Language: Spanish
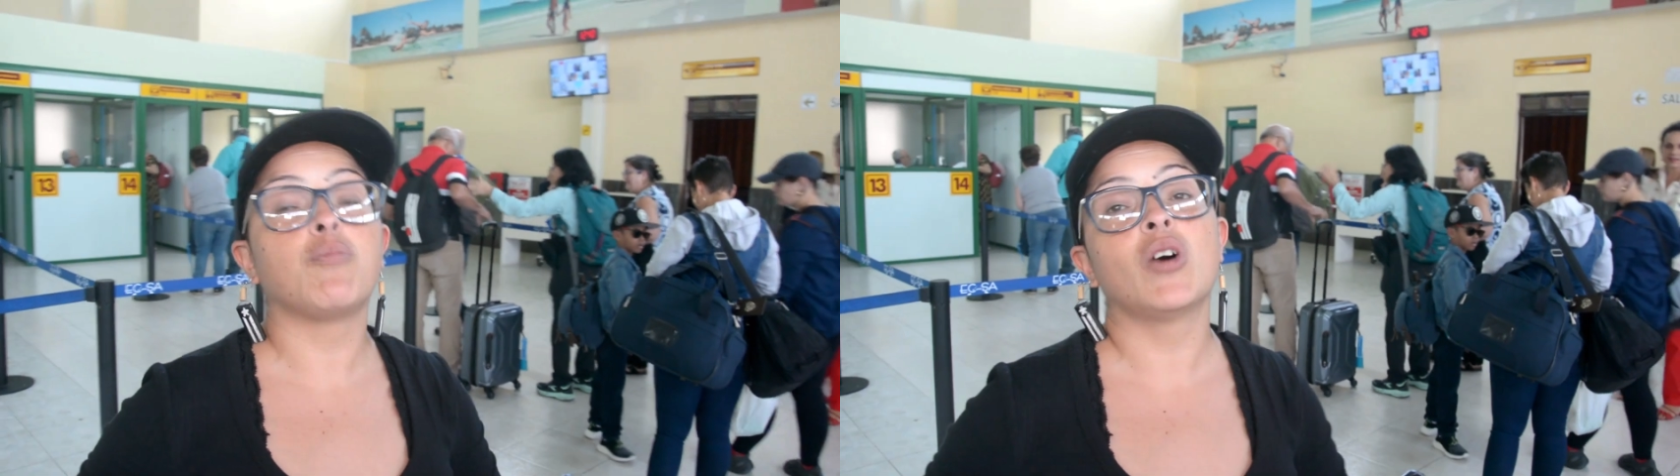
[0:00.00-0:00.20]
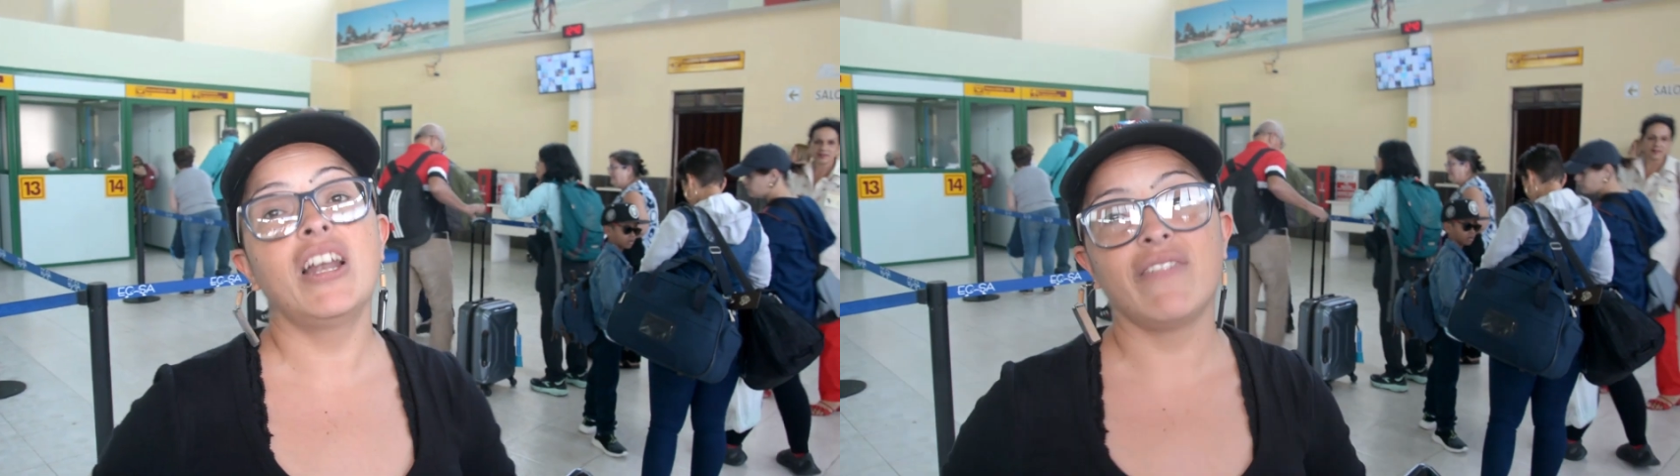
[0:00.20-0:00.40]

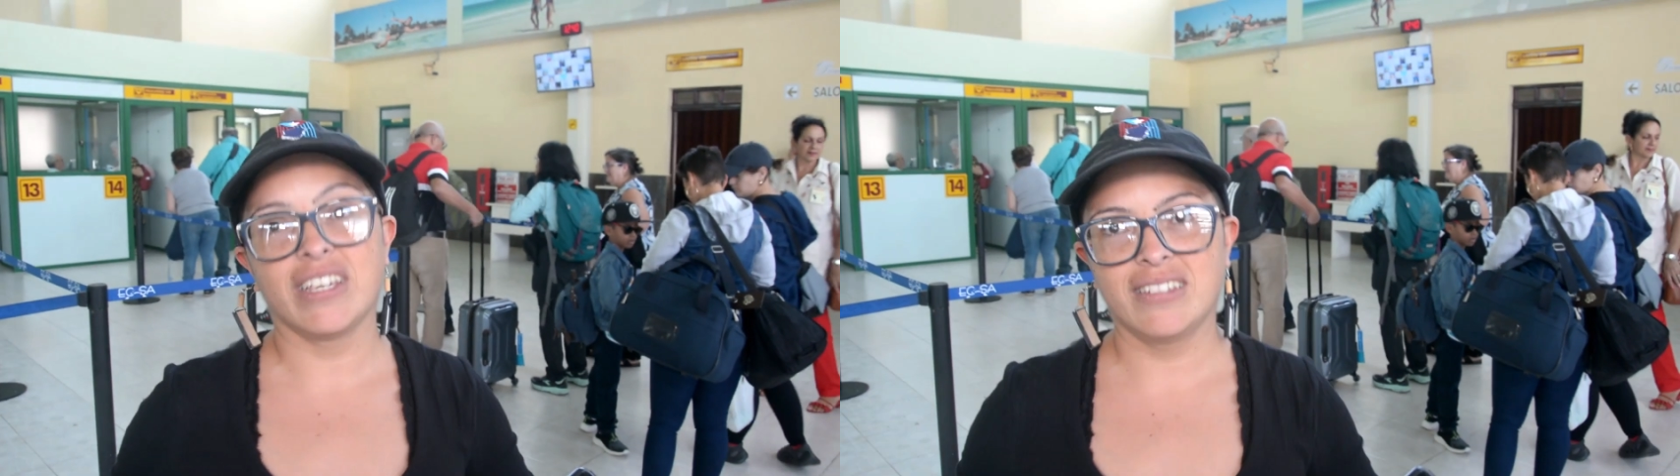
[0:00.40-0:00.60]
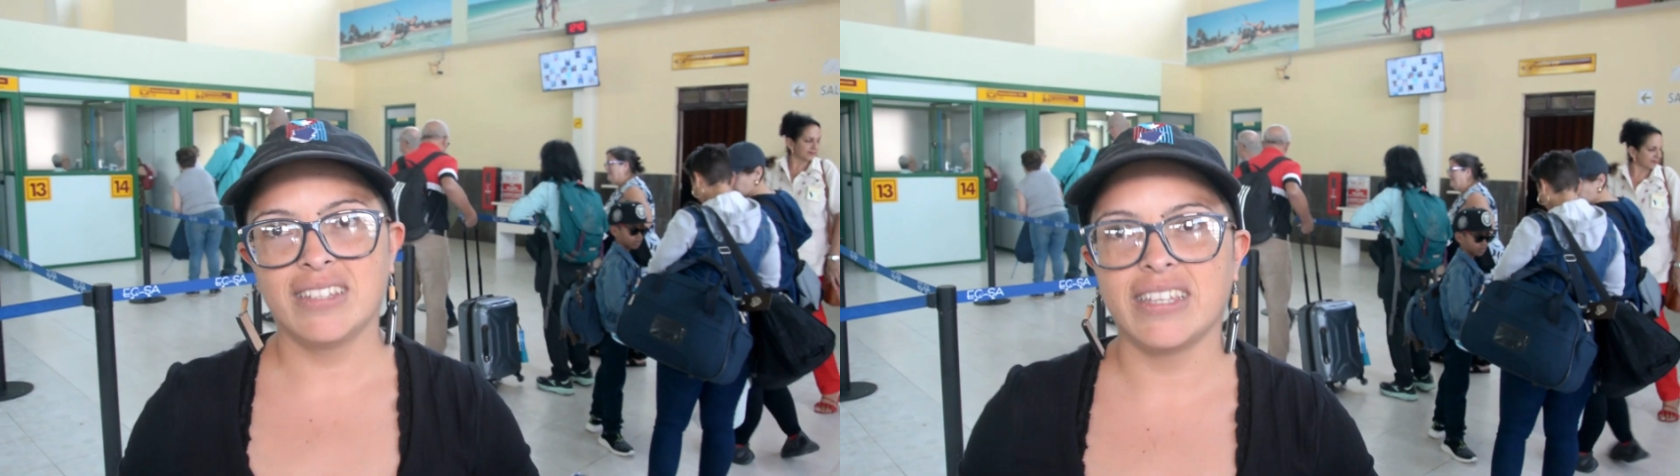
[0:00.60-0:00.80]

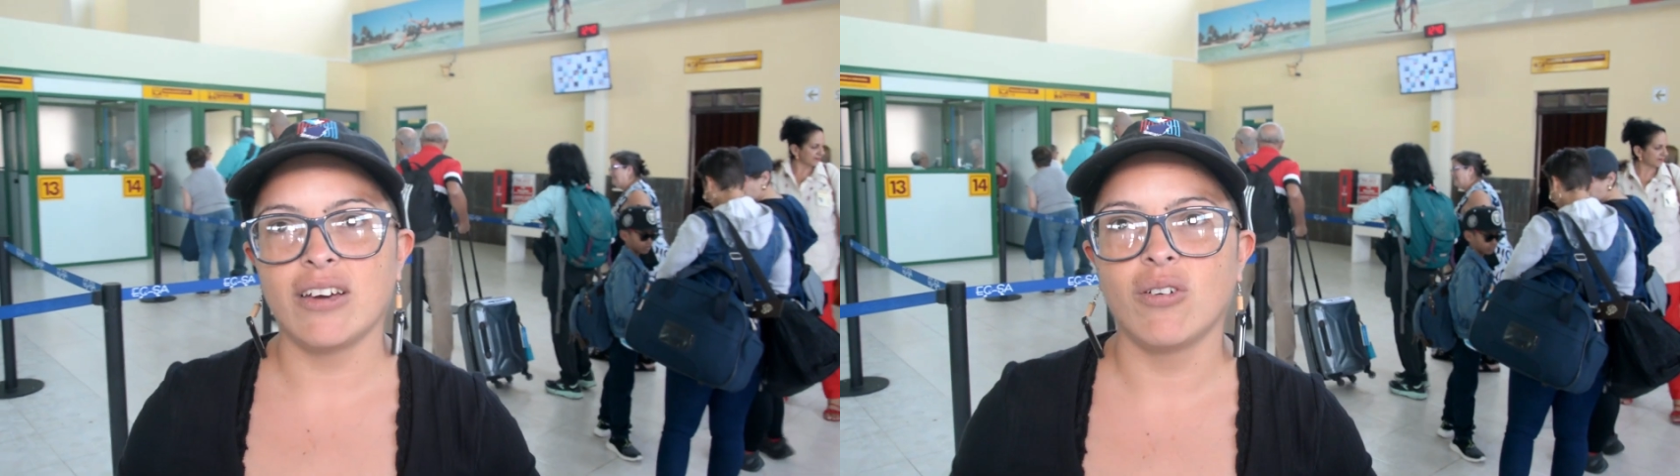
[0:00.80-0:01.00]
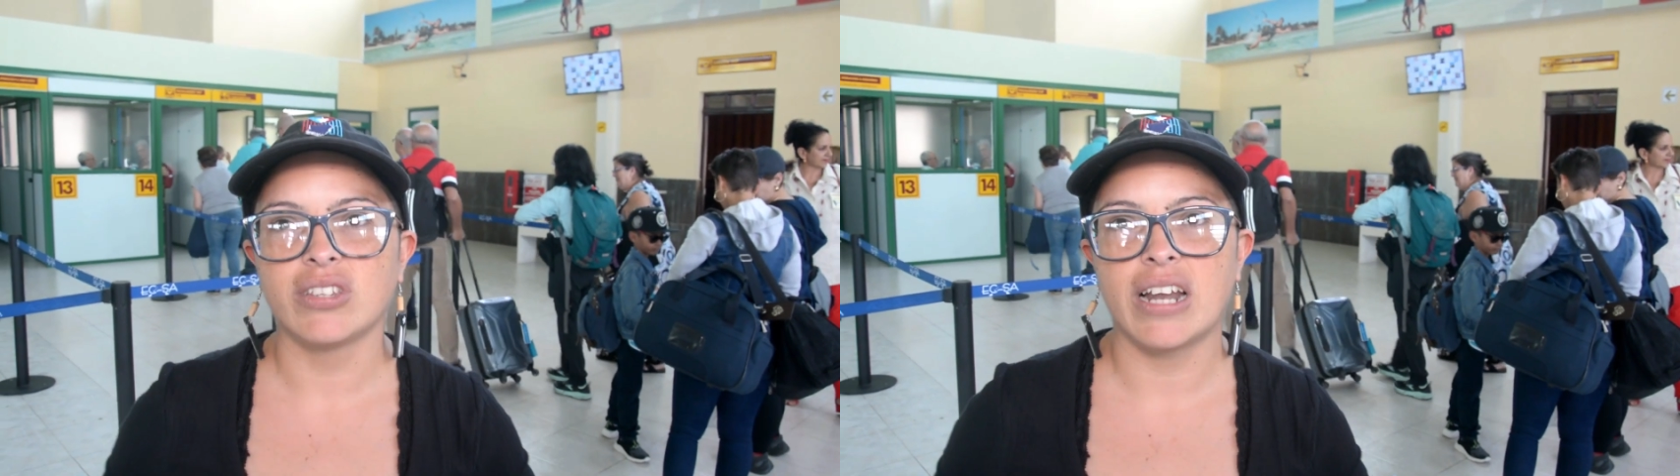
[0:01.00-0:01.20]
vuelven
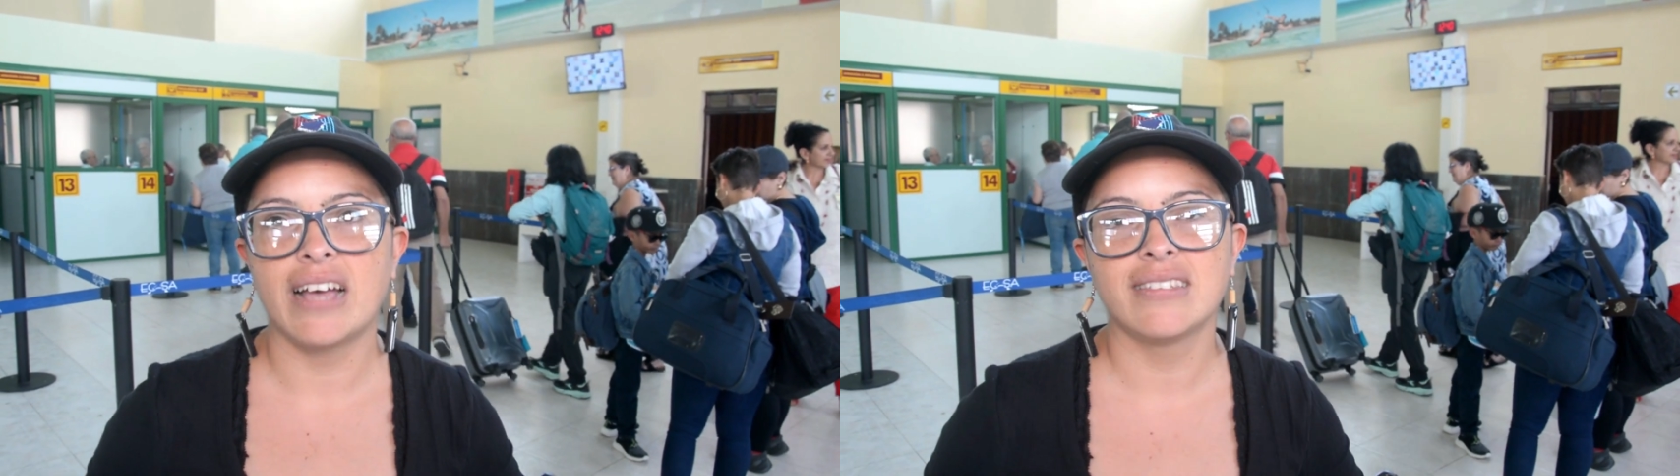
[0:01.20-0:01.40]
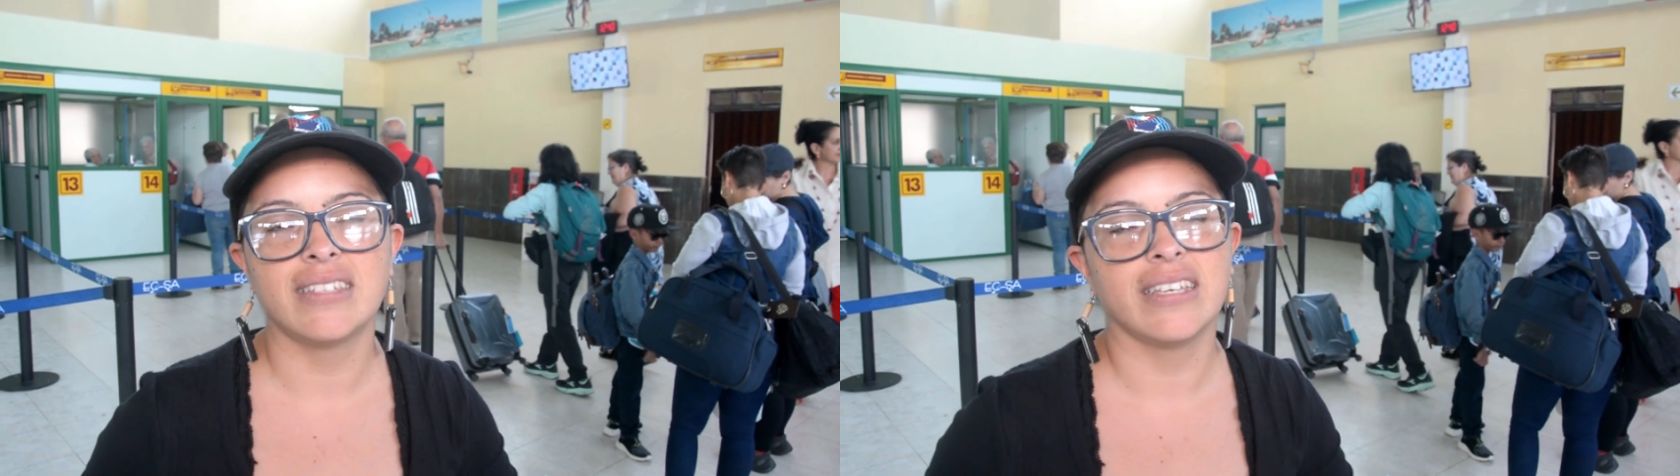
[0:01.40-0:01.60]
de otras